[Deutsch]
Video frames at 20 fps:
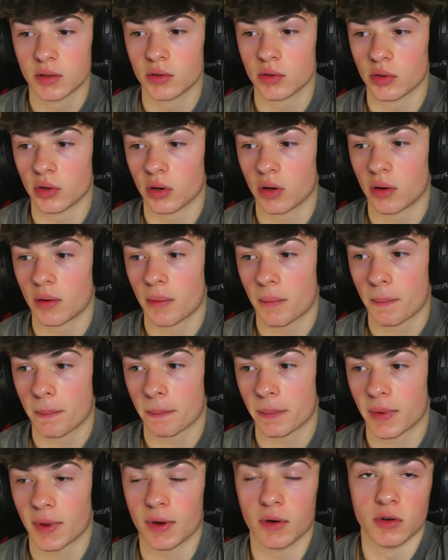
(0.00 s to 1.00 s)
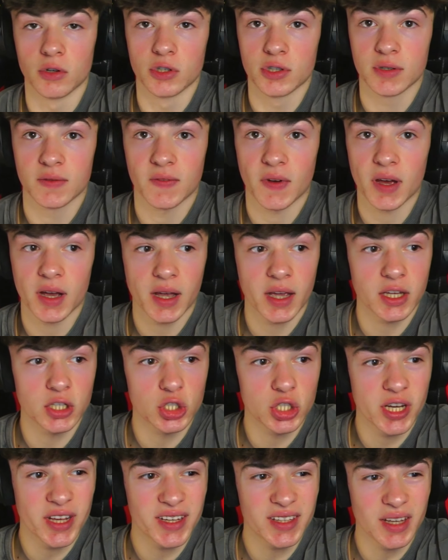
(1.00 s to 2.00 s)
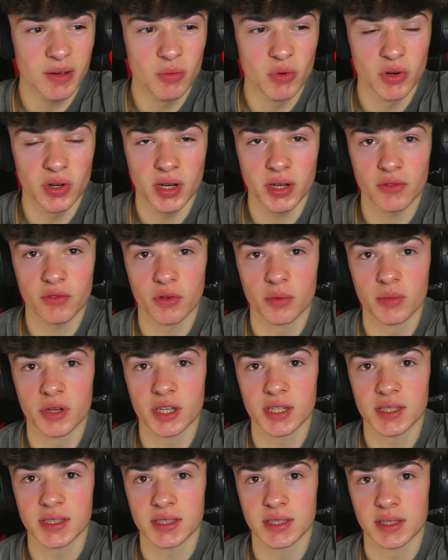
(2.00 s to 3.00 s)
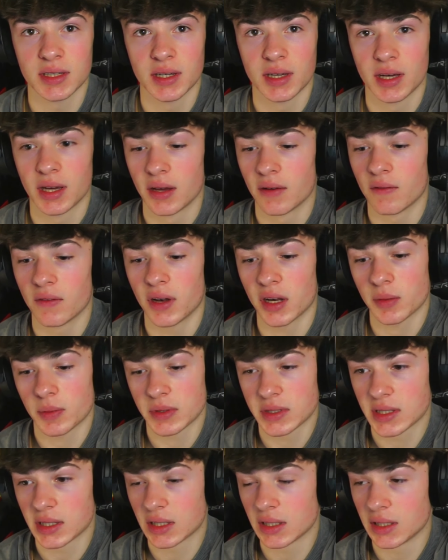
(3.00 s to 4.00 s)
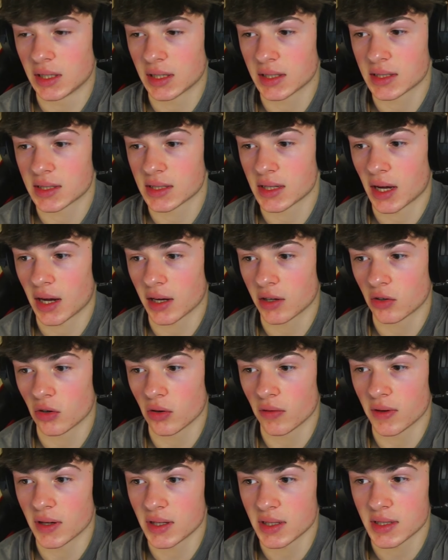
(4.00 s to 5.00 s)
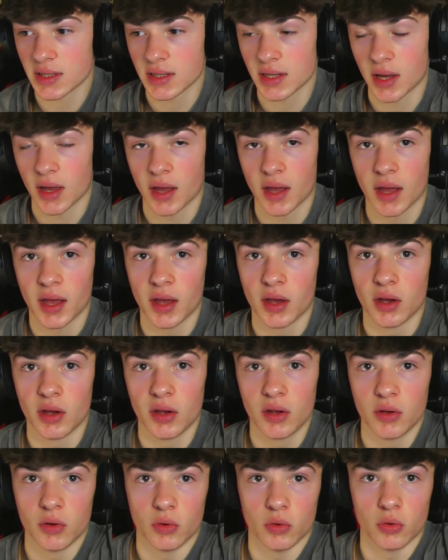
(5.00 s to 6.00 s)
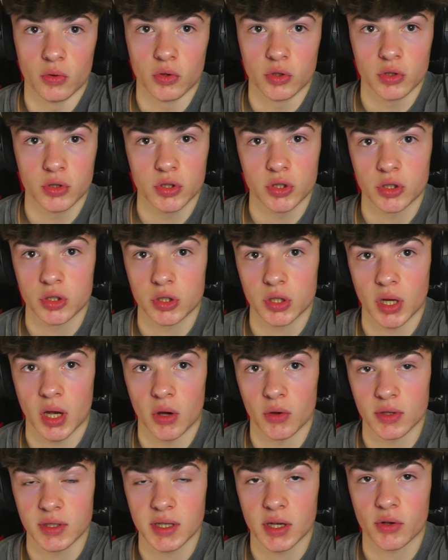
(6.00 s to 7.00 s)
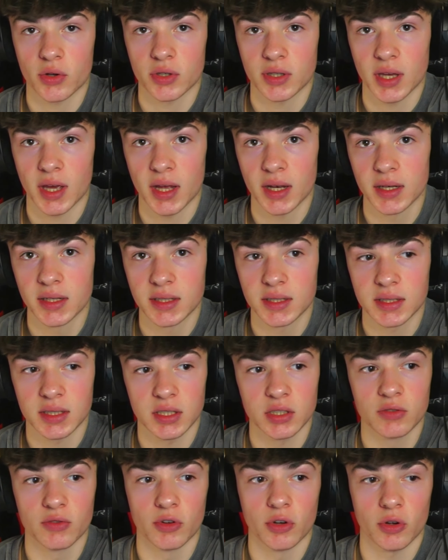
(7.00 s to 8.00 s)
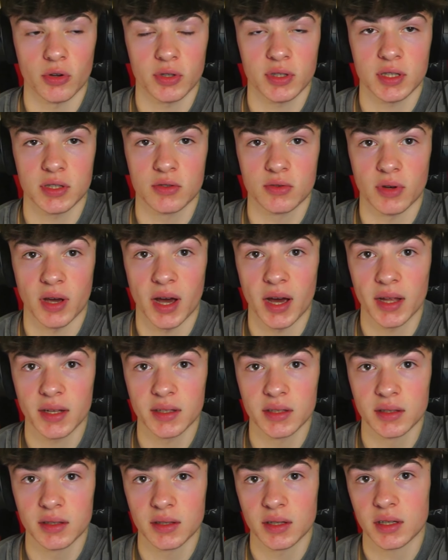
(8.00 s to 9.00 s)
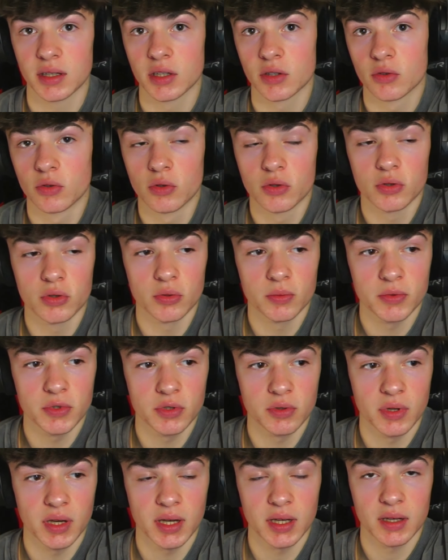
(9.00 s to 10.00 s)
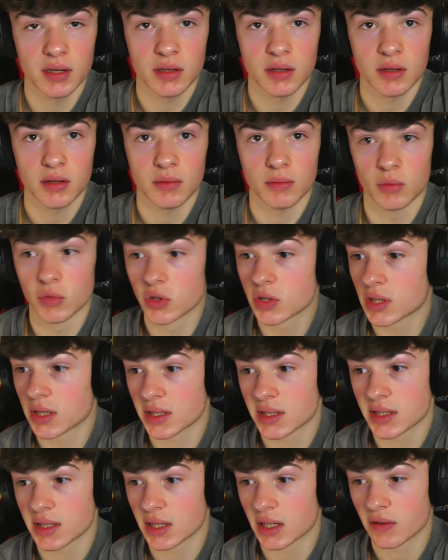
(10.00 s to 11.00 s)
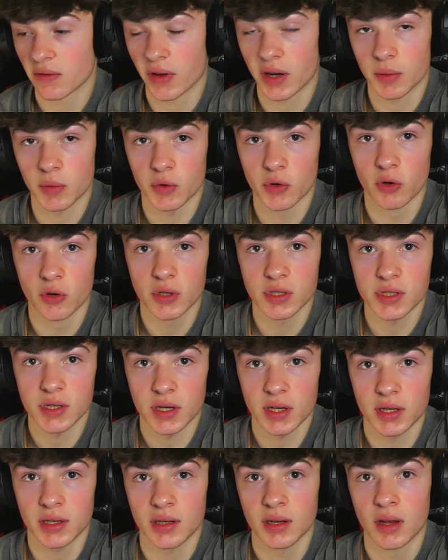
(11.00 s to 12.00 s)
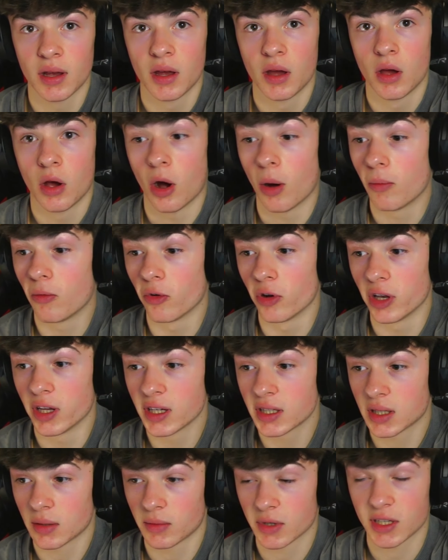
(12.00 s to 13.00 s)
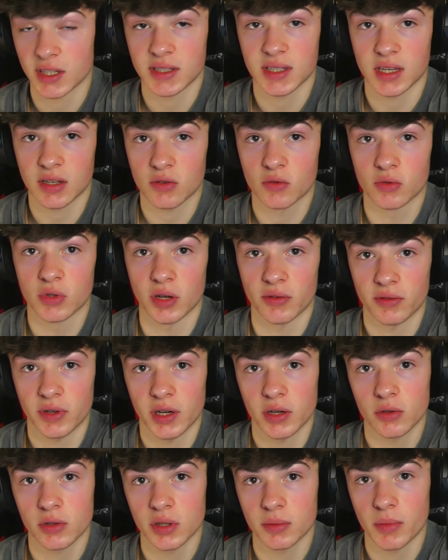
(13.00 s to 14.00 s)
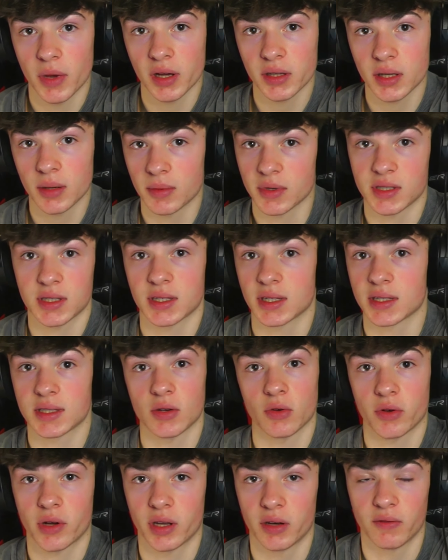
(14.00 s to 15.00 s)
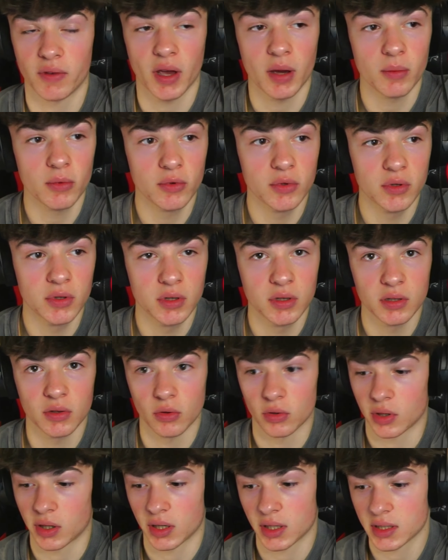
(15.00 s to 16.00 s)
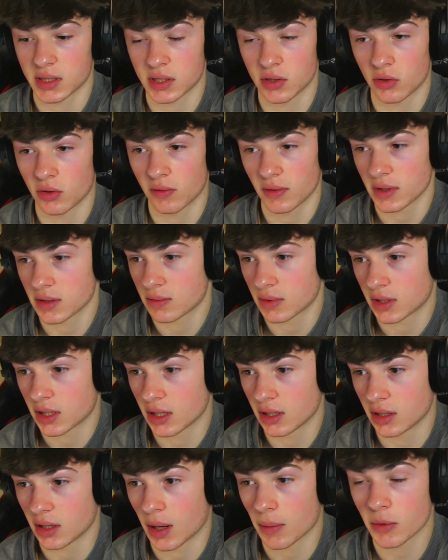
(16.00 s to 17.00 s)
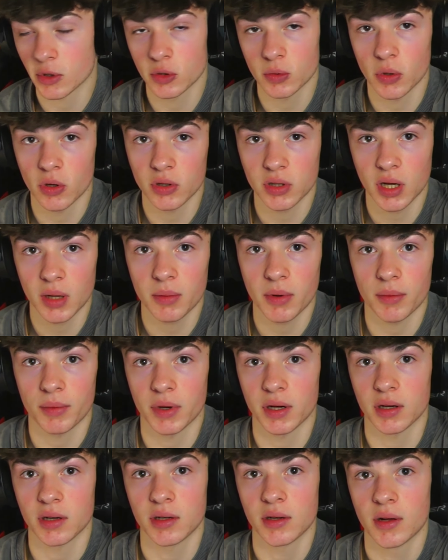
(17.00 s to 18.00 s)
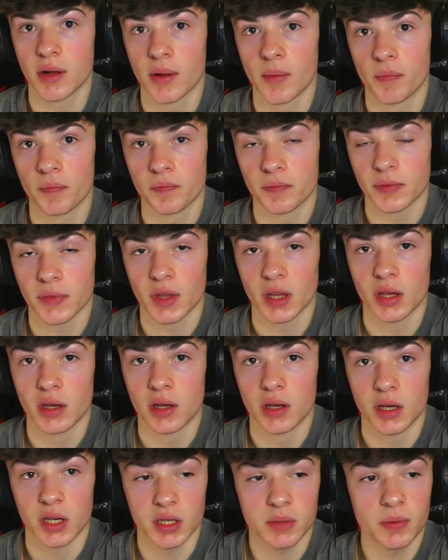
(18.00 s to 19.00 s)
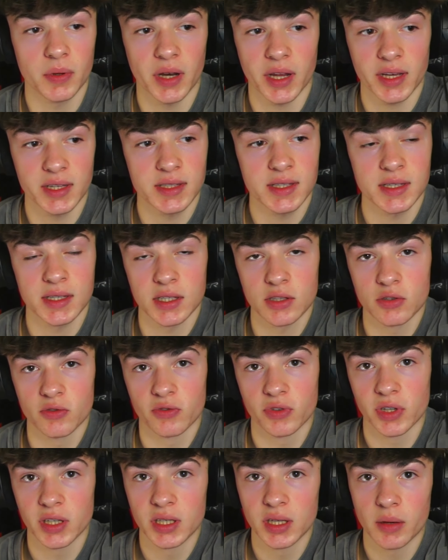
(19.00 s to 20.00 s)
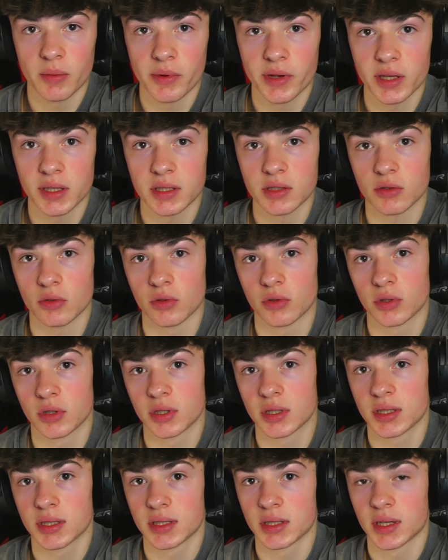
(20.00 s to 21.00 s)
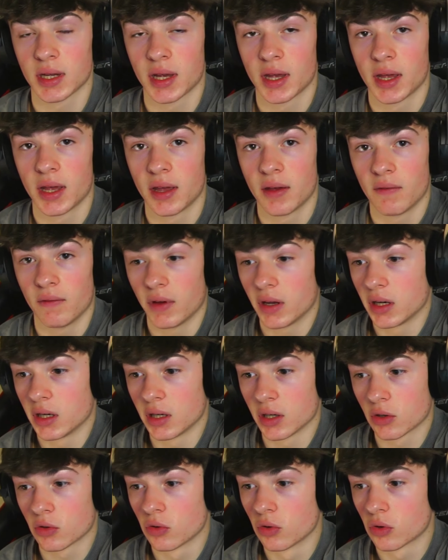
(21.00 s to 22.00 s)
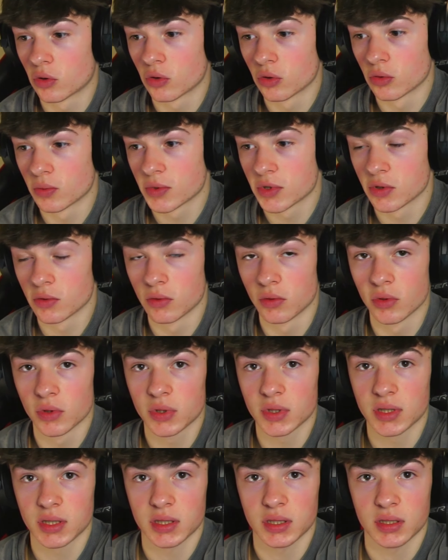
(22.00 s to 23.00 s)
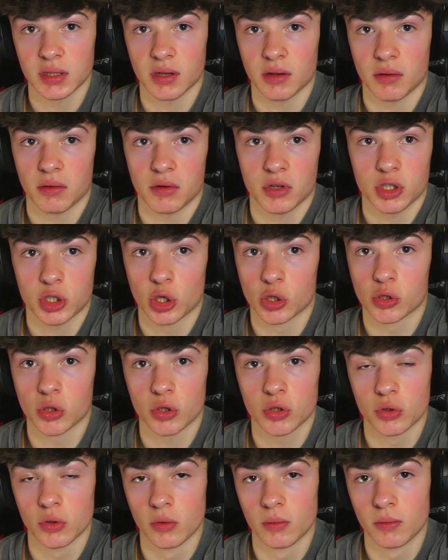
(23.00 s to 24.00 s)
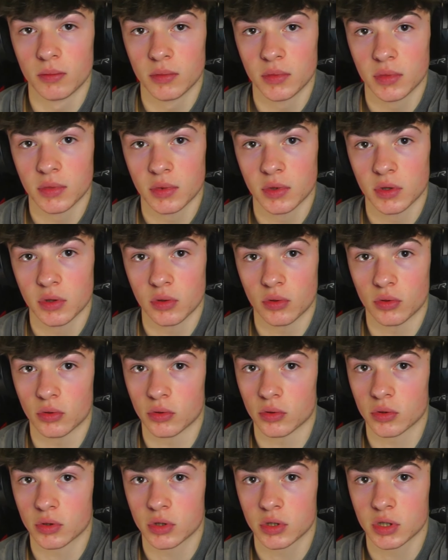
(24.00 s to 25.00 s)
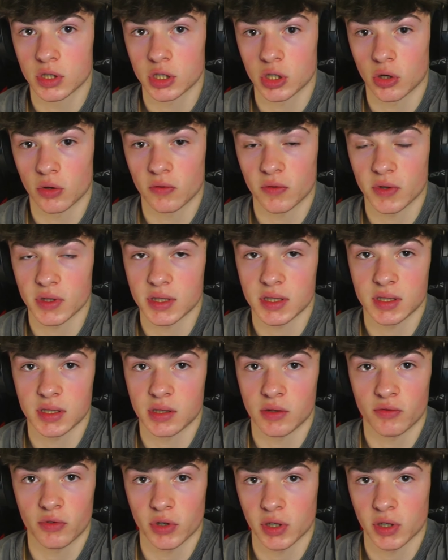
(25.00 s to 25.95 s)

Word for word: Ja. Oh, war kein schlechter Monat für mich. Vielleicht passiert die nächsten Tage noch was. Und, aber ich sag euch ehrlich, ich würde euch dazu raten, in eine Cook Group zu gehen. Muss jetzt nicht Venom Cook sein. Obwohl ich damit jetzt echt gute Erfahrungen gemacht habe. Es ist jetzt auch keine Werbung oder dass ich irgendwas mit denen abgesprochen habe, aber ich bin echt sehr, sehr zufrieden damit. Und wenn ihr eine Q-Group sucht, schaut euch um und schaut, was ihr